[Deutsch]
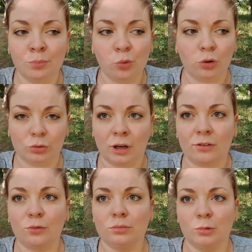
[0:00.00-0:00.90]
buchen oder
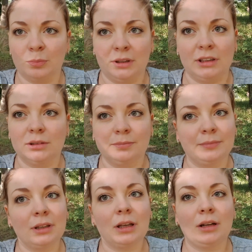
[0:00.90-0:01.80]
das Wohnmobil.
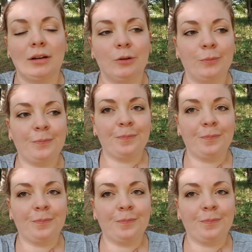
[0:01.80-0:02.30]
Genau.